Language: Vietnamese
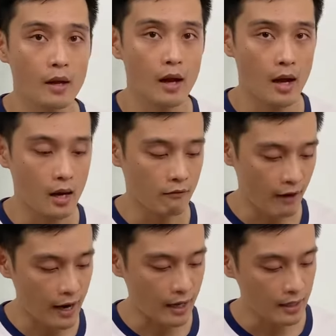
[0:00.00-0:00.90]
à,
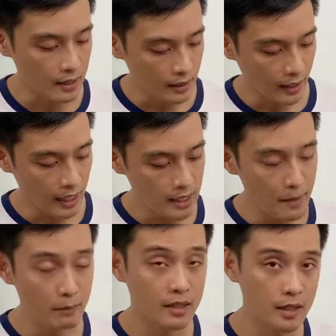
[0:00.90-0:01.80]
và cái
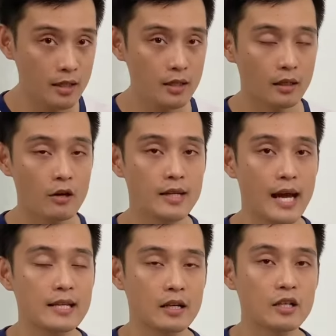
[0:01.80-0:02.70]
mắt bên dưới nó sẽ
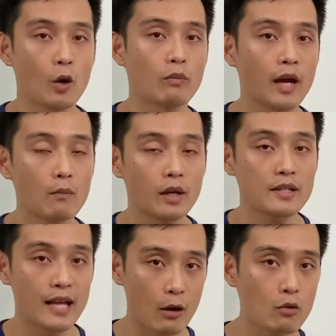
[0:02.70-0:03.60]
sử dụng cái ống kính
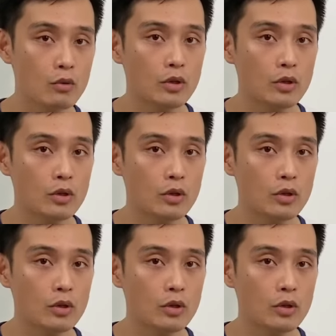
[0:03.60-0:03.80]
6